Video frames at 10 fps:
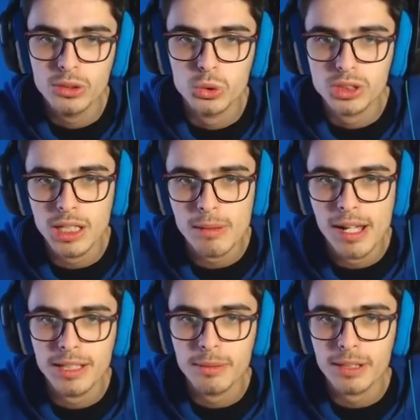
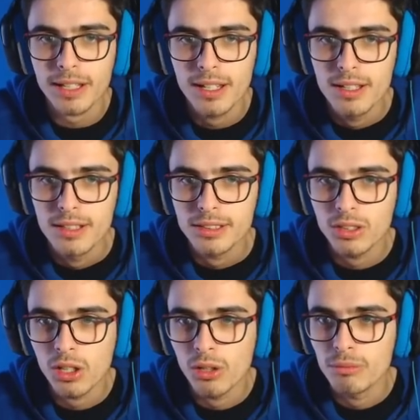giustamente velocemente perché se
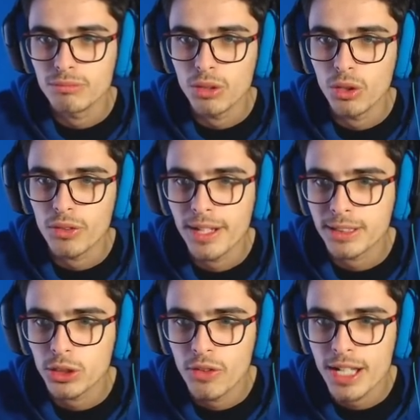no ovviamente dove